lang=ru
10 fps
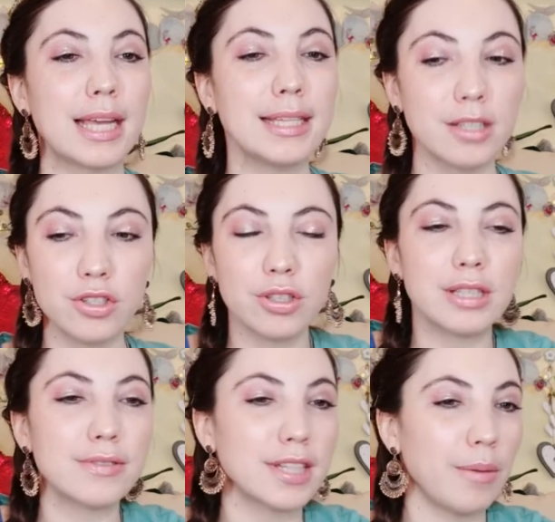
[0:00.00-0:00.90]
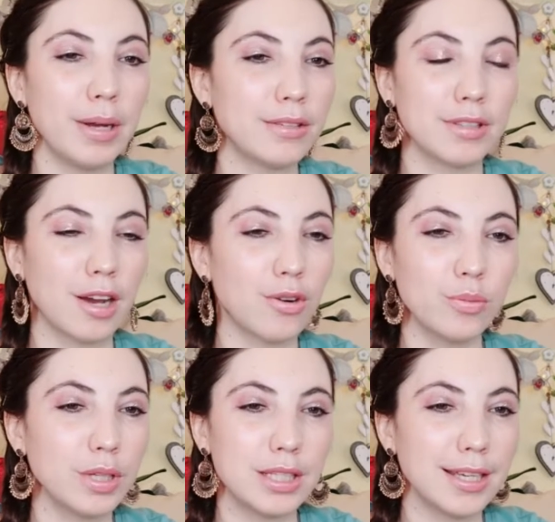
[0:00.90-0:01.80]
они за счет этого зарабатывают
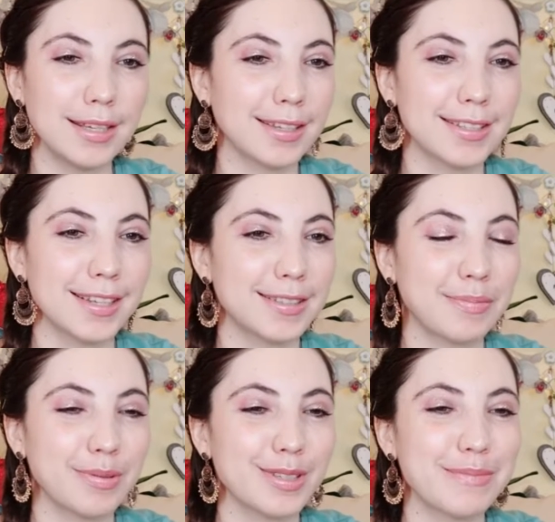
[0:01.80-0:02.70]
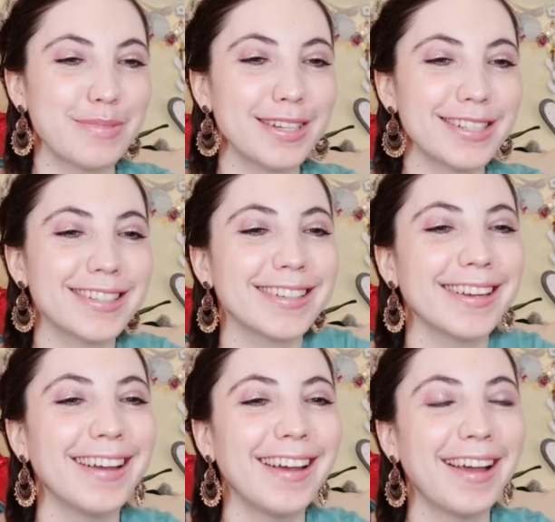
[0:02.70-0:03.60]
огромные деньги, кстати, просто бешеные.